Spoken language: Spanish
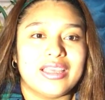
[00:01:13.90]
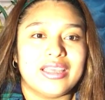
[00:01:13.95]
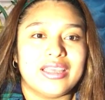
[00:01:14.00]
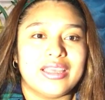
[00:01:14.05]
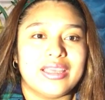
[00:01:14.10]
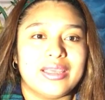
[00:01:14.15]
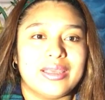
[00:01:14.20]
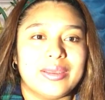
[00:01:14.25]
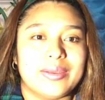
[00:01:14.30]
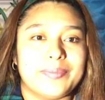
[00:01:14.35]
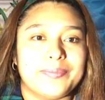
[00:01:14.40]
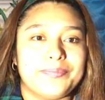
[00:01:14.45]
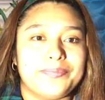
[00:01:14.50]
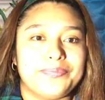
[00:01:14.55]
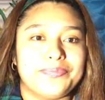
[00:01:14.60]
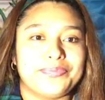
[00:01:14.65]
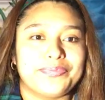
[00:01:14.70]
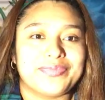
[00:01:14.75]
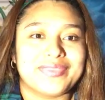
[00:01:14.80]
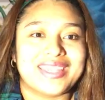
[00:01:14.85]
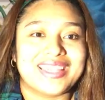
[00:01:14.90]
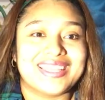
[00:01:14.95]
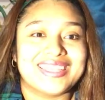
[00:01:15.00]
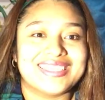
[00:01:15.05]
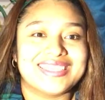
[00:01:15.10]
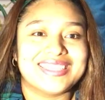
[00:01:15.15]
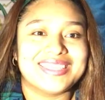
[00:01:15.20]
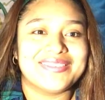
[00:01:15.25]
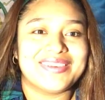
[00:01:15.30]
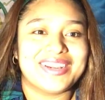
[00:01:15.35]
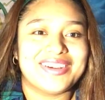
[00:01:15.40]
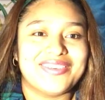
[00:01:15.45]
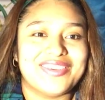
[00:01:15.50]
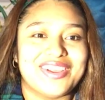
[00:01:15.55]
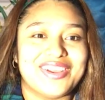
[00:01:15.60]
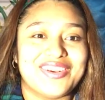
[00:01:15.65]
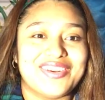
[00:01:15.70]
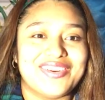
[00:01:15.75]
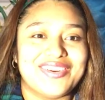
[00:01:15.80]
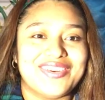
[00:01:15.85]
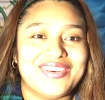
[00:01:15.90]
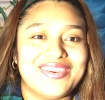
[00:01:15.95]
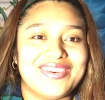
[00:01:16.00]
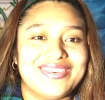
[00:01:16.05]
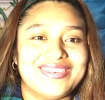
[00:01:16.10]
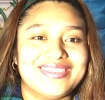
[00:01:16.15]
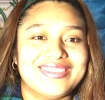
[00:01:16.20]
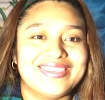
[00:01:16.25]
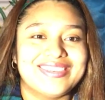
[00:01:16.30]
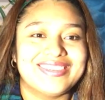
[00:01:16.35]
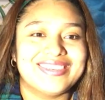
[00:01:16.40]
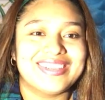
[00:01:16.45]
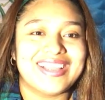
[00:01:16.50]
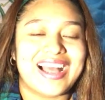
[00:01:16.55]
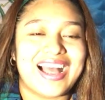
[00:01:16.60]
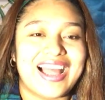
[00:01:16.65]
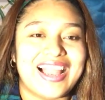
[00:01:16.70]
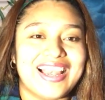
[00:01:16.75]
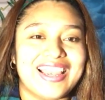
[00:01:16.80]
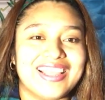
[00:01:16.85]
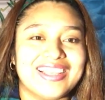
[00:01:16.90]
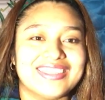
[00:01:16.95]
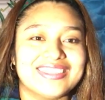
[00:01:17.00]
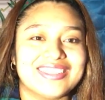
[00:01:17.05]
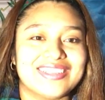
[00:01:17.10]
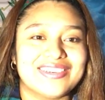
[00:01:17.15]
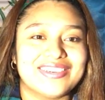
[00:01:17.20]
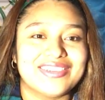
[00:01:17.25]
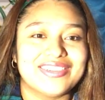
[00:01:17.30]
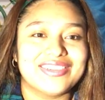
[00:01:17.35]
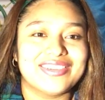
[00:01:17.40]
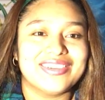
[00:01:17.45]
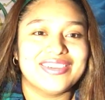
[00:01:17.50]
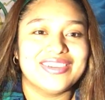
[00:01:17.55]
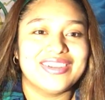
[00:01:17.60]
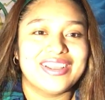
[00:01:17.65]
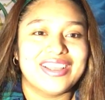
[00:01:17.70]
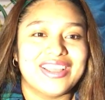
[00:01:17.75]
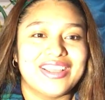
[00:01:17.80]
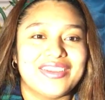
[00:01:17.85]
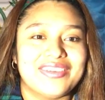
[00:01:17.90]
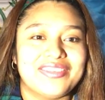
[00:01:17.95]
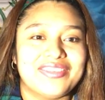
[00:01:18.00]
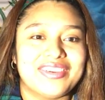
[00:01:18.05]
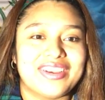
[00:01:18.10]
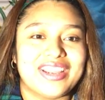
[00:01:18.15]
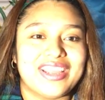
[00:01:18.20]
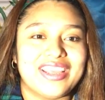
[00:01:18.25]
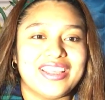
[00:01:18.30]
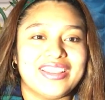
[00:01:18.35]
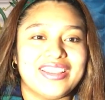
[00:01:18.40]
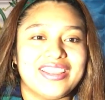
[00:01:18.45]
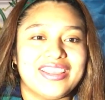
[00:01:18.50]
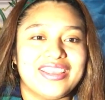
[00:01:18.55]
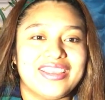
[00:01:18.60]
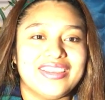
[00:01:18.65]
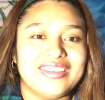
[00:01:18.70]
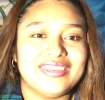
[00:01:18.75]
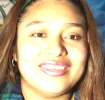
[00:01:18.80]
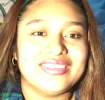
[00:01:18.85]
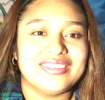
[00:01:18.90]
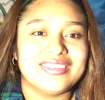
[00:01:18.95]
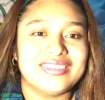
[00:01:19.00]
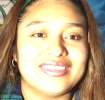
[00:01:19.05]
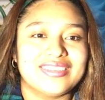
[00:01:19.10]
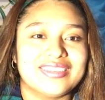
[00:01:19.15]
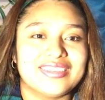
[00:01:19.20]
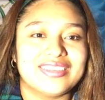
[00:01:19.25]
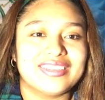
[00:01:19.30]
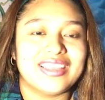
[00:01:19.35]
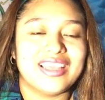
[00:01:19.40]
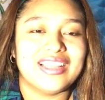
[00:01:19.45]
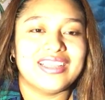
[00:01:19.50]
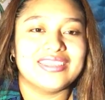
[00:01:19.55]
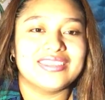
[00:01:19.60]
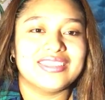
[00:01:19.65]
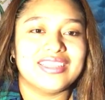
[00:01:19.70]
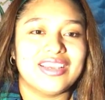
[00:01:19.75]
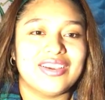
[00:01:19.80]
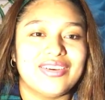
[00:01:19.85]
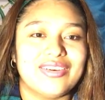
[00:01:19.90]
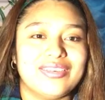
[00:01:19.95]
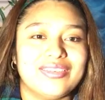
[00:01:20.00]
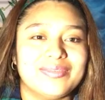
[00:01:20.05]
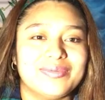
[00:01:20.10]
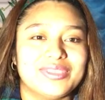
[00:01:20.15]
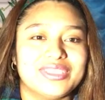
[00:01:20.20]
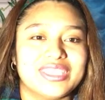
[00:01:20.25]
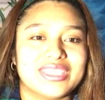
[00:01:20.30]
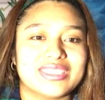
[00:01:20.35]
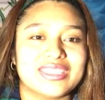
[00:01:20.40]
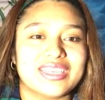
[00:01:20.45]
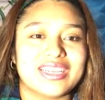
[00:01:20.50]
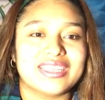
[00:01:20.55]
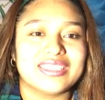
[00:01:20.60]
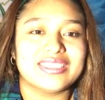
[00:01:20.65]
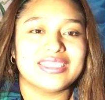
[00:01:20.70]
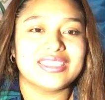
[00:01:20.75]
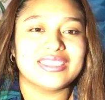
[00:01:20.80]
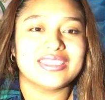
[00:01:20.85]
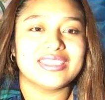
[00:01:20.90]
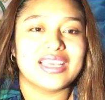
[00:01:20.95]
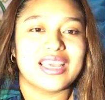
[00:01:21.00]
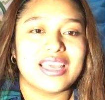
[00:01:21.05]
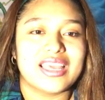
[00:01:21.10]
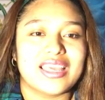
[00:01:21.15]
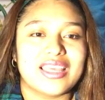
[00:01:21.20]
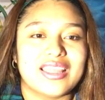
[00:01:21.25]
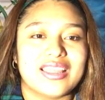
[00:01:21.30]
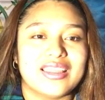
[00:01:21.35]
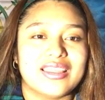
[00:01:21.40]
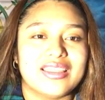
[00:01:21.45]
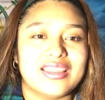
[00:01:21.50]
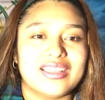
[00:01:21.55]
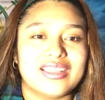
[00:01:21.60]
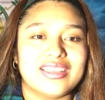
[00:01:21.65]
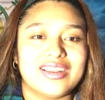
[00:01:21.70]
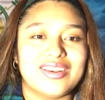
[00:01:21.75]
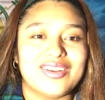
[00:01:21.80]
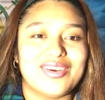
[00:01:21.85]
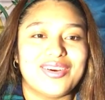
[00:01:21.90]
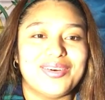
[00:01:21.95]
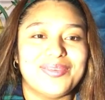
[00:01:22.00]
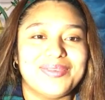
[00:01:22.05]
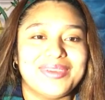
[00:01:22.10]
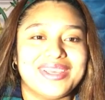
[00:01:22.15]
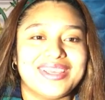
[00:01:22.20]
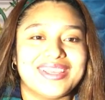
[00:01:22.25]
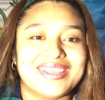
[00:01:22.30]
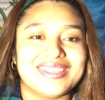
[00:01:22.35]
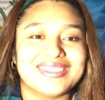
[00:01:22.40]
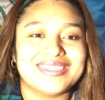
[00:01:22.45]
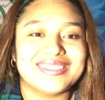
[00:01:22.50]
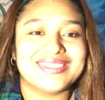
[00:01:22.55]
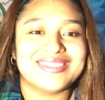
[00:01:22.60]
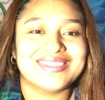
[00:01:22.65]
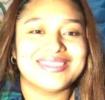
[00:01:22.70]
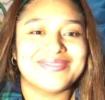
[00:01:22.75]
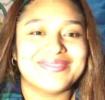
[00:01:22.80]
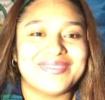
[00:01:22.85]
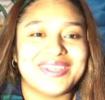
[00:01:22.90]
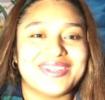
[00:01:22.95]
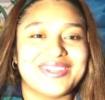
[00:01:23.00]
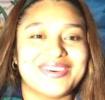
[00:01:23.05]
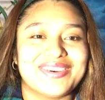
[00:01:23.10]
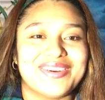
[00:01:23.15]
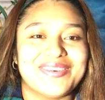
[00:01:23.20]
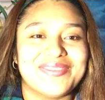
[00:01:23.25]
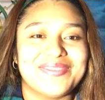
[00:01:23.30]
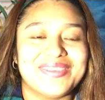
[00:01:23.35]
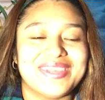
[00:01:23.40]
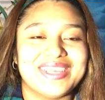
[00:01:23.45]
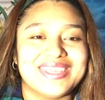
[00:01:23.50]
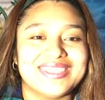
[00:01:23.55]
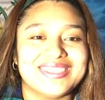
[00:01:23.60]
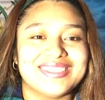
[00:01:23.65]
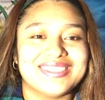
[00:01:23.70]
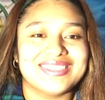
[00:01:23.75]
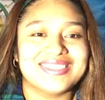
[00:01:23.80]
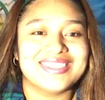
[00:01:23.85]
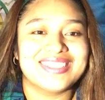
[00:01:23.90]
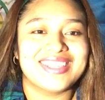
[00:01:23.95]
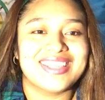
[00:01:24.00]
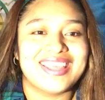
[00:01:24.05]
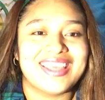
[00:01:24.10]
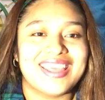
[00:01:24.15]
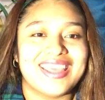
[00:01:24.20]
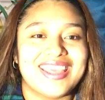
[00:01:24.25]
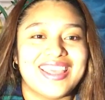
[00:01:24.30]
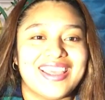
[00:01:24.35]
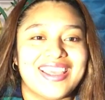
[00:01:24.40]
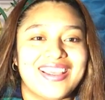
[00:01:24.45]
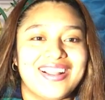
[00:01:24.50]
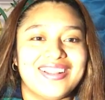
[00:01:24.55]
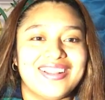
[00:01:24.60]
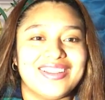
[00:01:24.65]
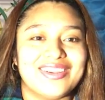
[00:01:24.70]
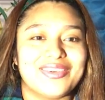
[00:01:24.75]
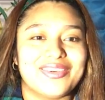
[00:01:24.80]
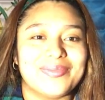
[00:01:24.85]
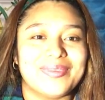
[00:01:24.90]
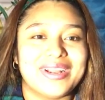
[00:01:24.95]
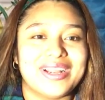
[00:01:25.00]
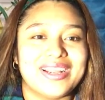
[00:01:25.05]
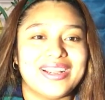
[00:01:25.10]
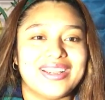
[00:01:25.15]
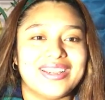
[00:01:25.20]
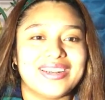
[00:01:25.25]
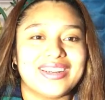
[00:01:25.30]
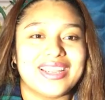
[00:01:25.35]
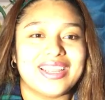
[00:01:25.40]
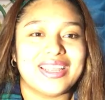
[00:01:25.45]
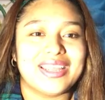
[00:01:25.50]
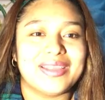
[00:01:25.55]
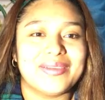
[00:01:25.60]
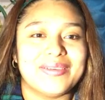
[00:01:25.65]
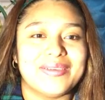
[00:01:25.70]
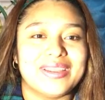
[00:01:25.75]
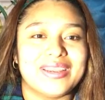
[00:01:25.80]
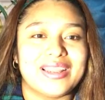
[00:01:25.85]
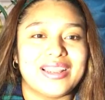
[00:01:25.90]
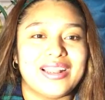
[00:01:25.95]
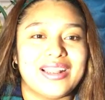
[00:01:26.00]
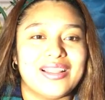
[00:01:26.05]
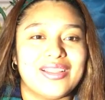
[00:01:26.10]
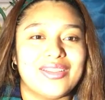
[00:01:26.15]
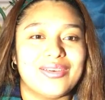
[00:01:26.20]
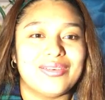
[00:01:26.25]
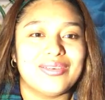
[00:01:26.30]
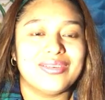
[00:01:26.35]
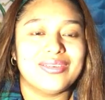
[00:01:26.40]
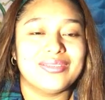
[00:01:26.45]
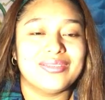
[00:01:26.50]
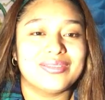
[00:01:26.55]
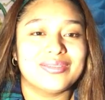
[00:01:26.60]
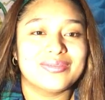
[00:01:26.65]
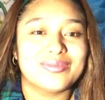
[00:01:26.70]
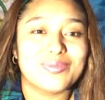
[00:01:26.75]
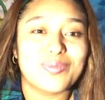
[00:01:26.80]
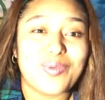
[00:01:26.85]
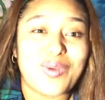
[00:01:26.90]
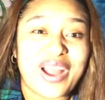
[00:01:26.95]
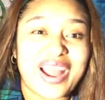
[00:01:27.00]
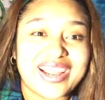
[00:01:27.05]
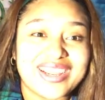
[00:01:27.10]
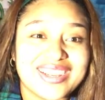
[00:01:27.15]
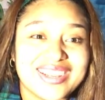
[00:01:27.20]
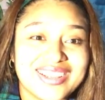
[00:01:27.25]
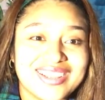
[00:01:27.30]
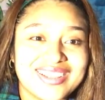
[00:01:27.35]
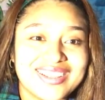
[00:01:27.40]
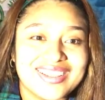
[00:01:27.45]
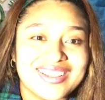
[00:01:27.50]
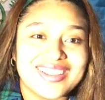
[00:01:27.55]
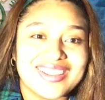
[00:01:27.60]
Em, se van luego. Alex, saludo. Freddy, Eliseo, muchas gracias. Daniel Gómez, Pedro Gómez, Elder Omar, Everildo Puac,